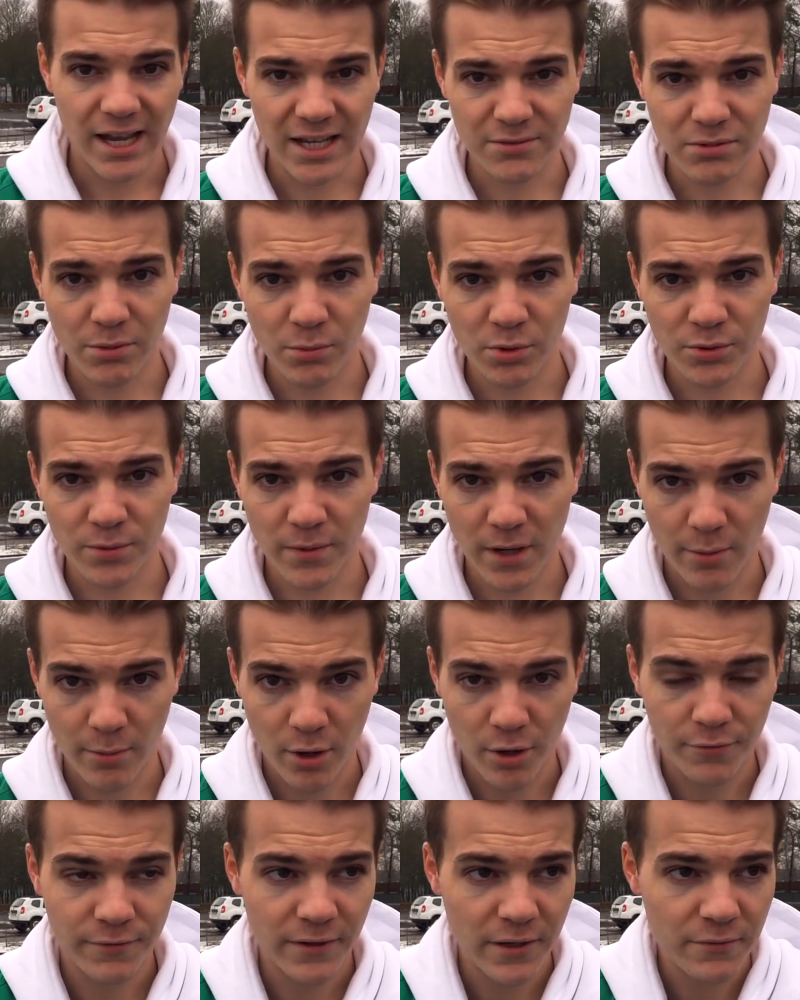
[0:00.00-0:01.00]
Erstmal muss man
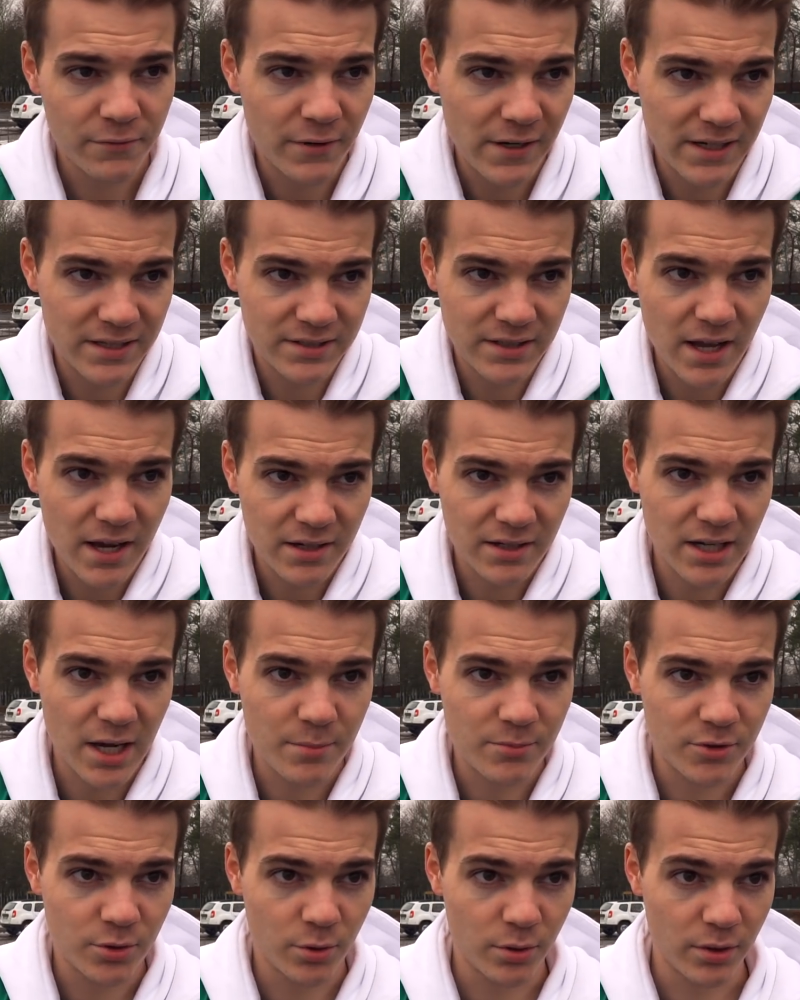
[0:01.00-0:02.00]
aber auf jeden Fall gesagt
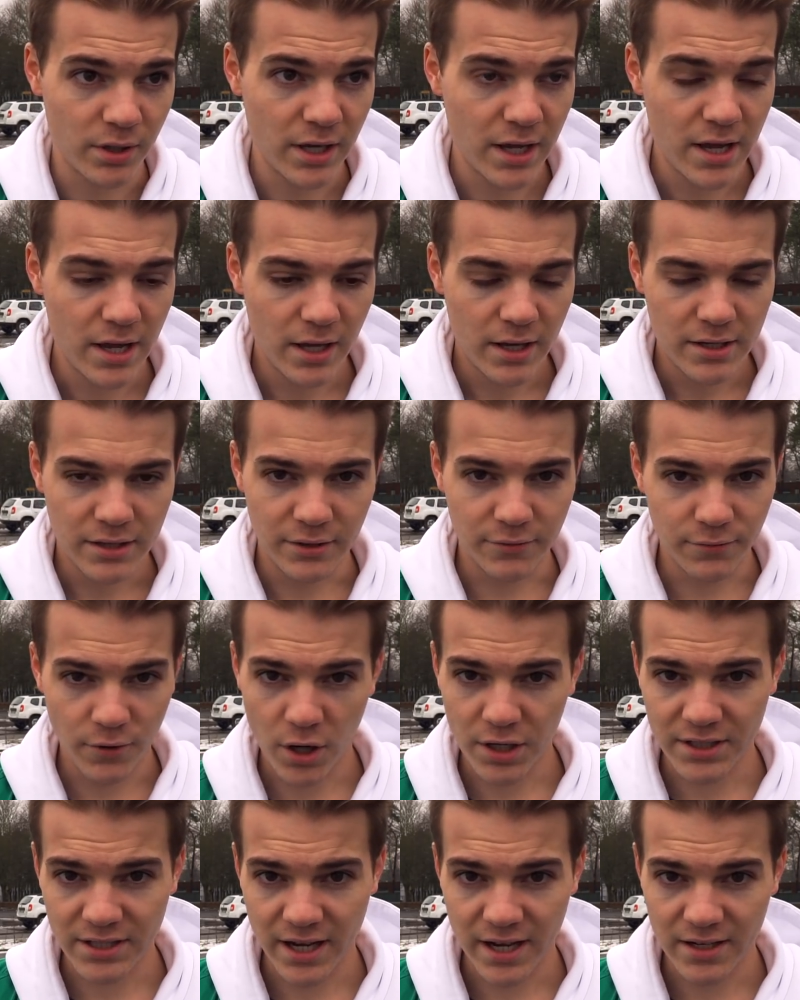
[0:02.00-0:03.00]
haben, so die
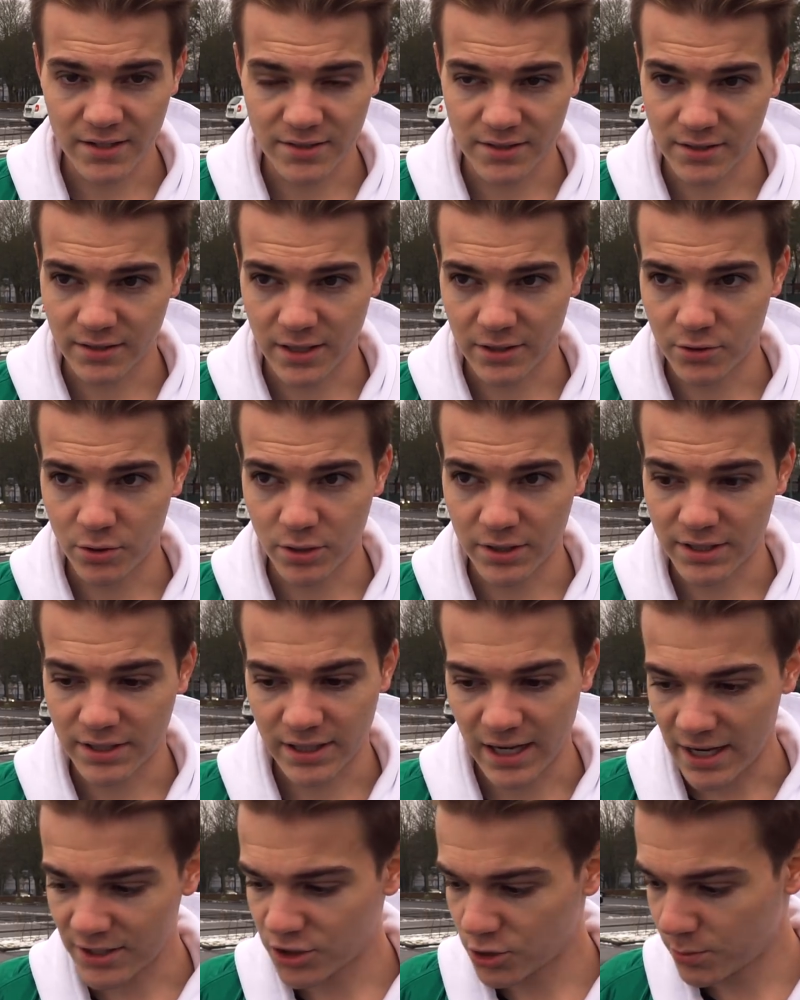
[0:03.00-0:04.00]
Vorteile sind natürlich
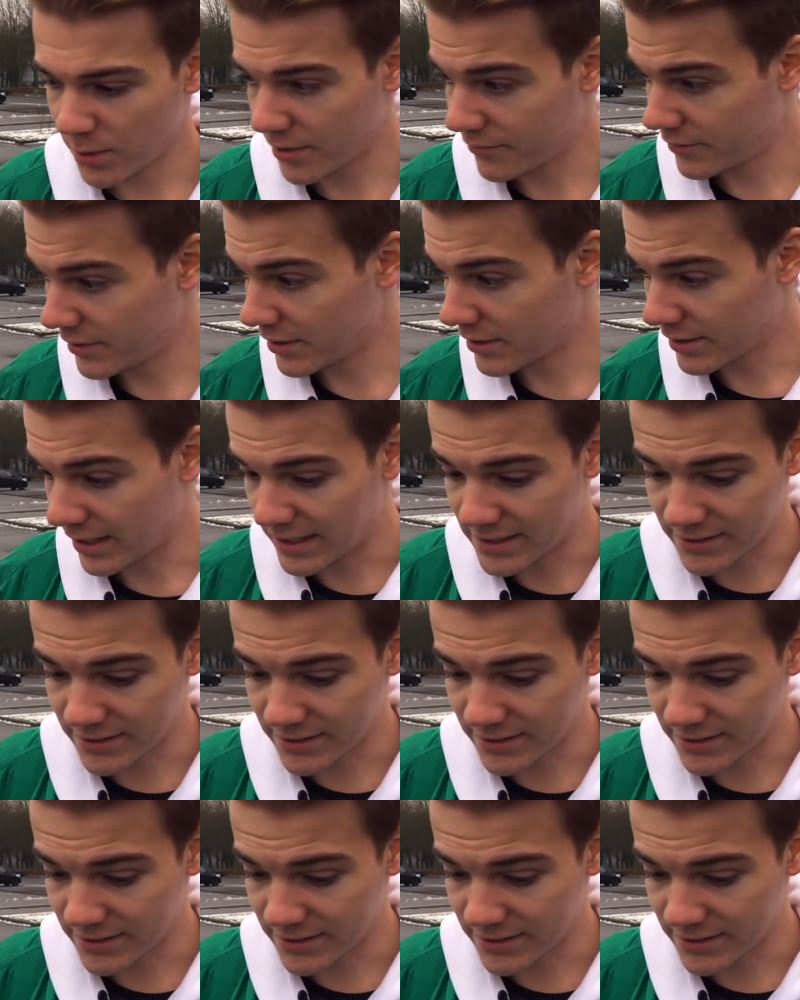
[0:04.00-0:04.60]
krass überwiegend.